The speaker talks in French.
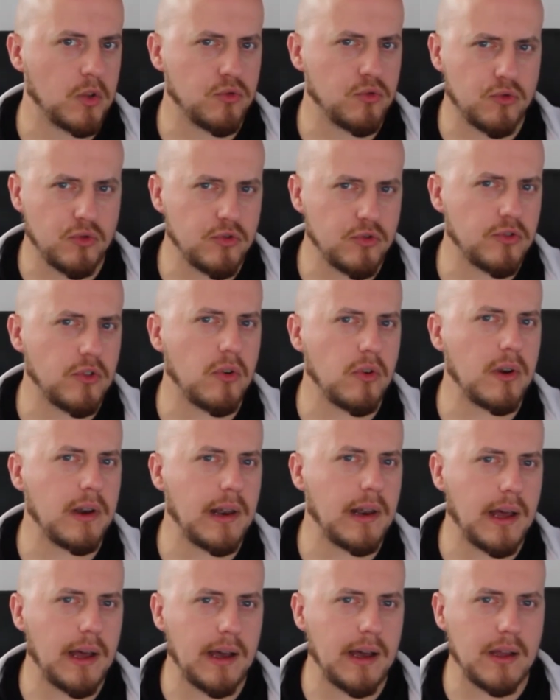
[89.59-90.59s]
Tu sens
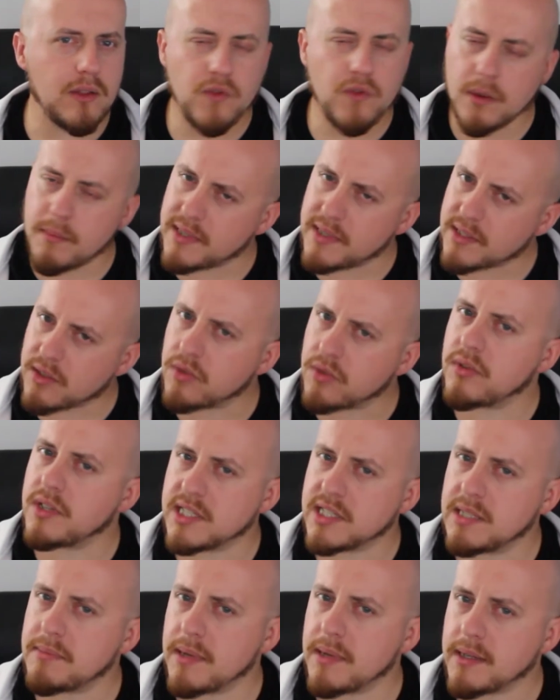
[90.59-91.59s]
la nouvelle mascotte de
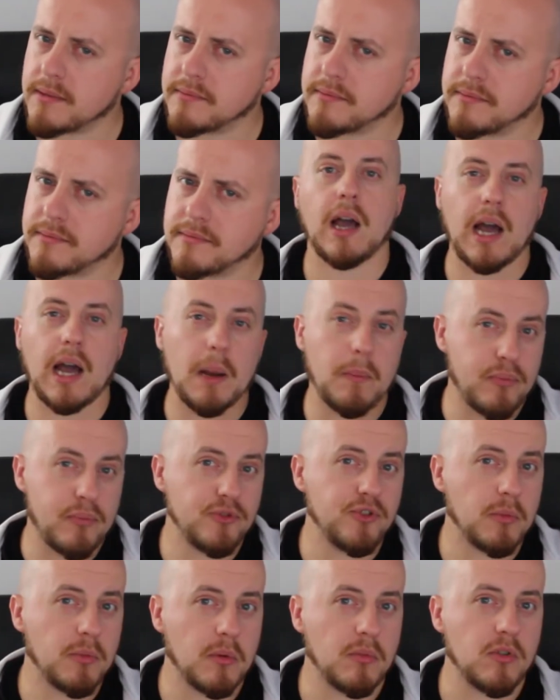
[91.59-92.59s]
l'équipe À
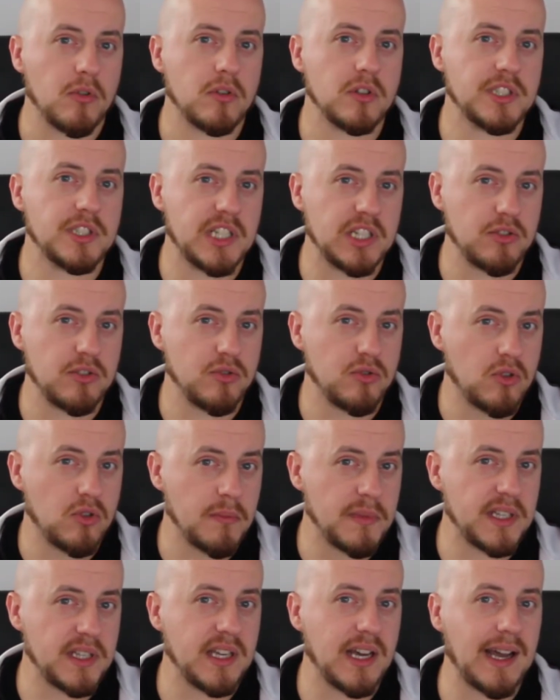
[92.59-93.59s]
plusieurs moments, j'ai cru
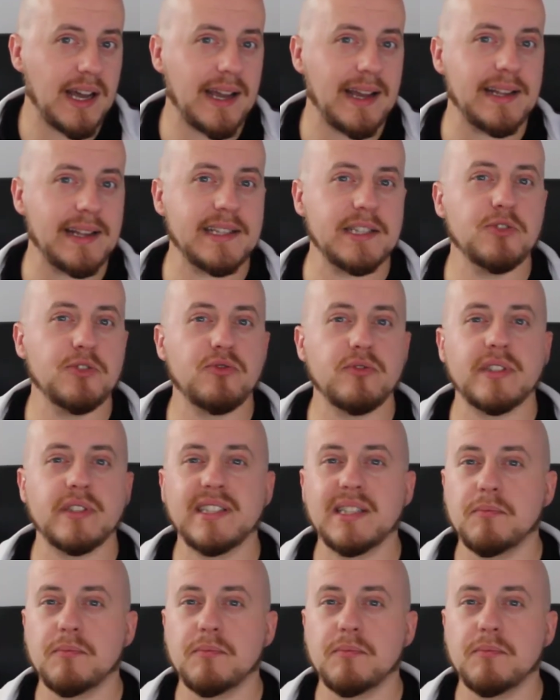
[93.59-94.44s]
qu'Omega allait utiliser des